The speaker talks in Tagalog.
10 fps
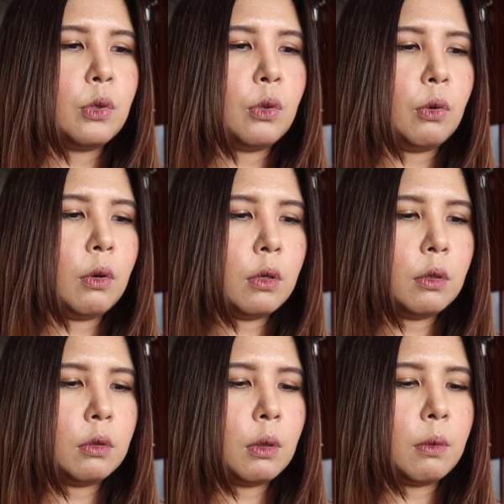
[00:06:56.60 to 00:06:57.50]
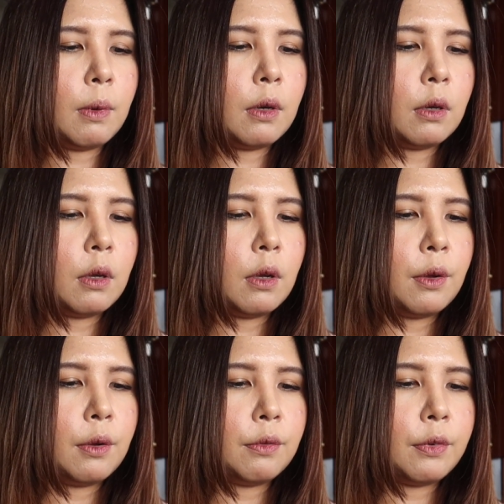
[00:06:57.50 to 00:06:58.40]
So, ay, ano
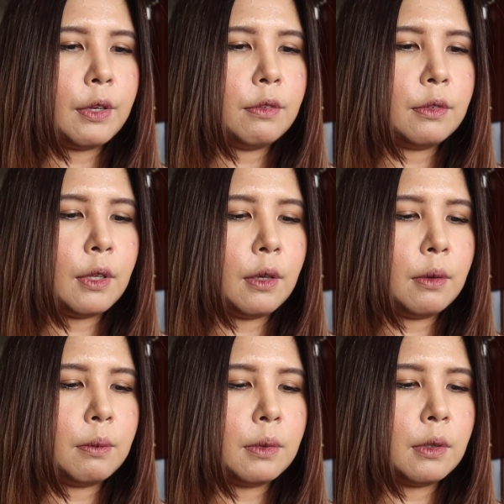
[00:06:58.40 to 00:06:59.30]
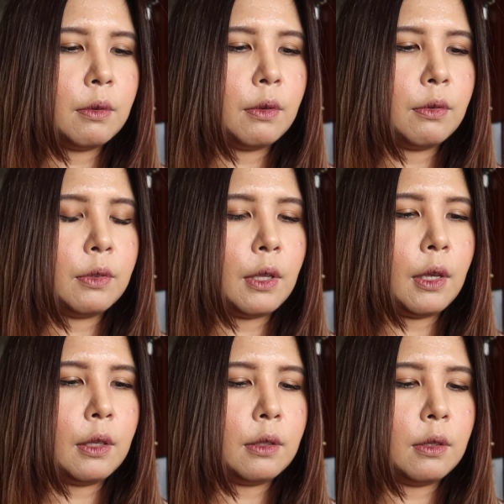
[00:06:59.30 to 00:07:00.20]
5 times
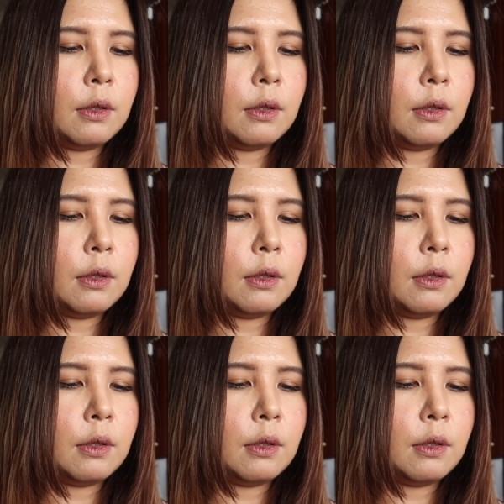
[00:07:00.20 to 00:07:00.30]
58.